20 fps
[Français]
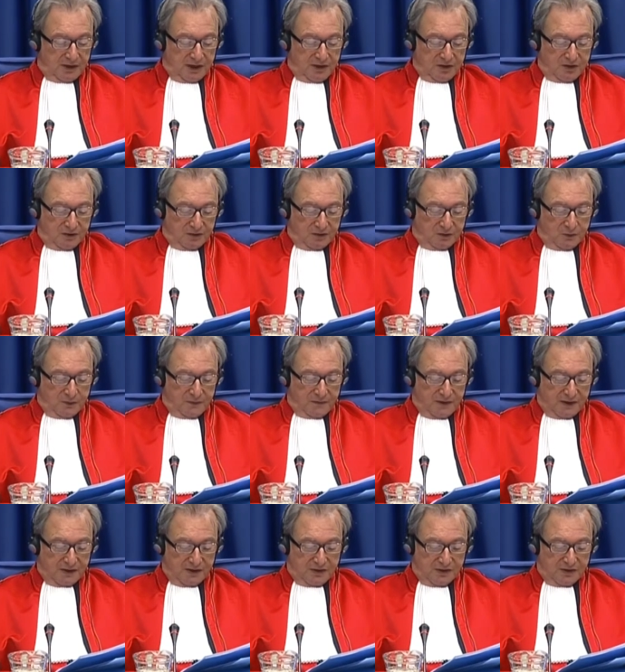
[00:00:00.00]
d'un
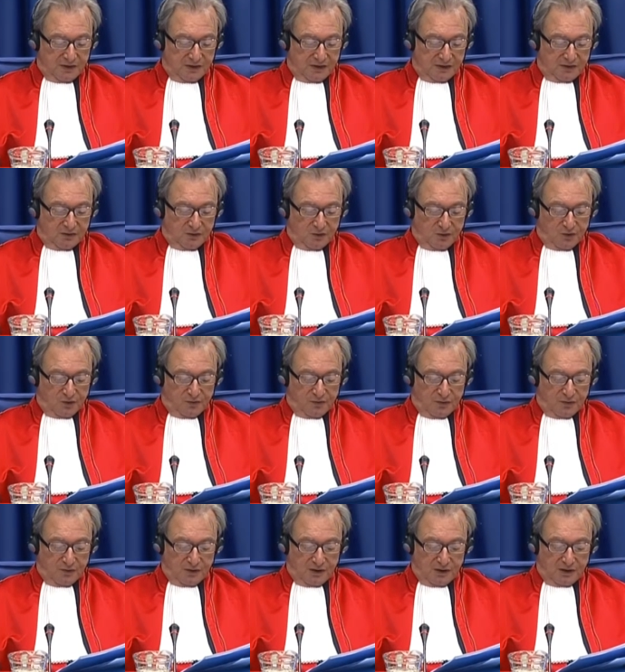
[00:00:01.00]
commandement
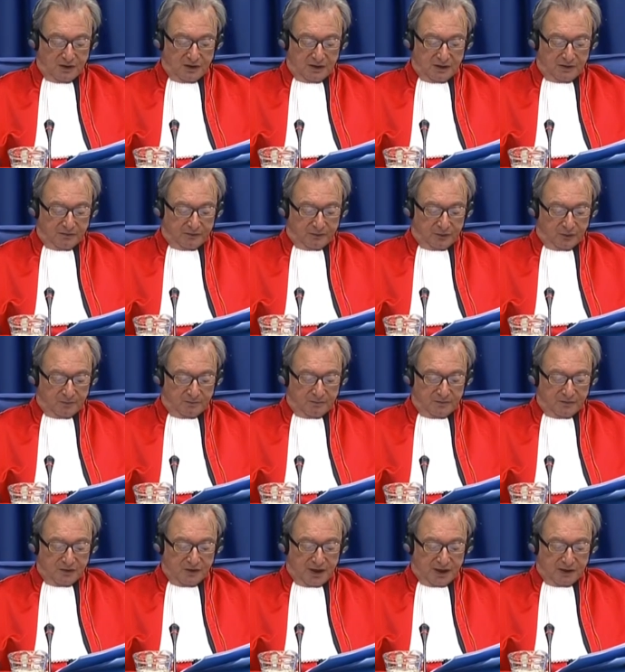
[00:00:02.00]
conjoint et de
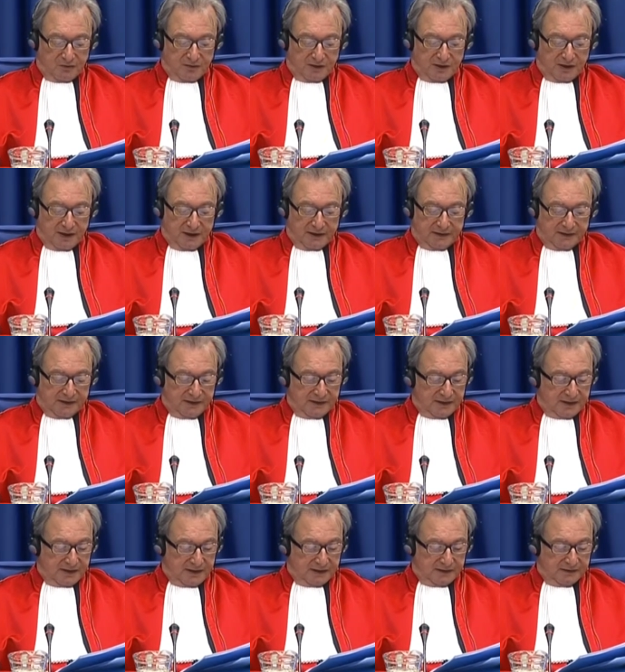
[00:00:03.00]
structure de
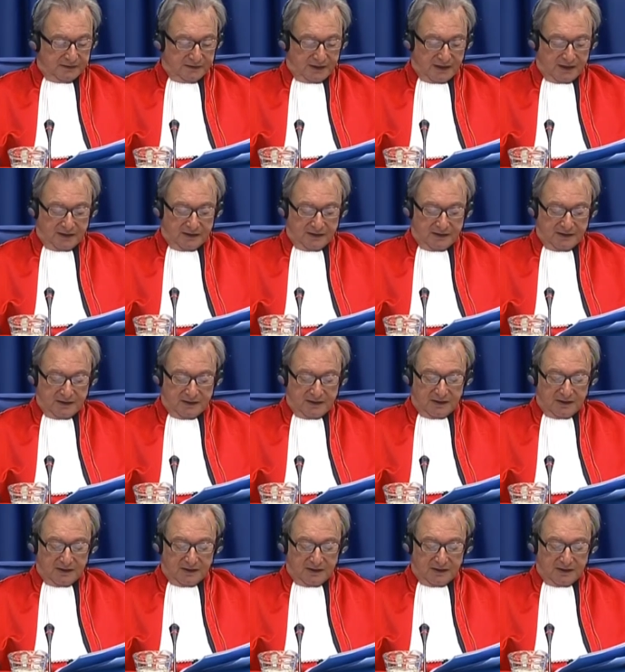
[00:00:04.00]
coordination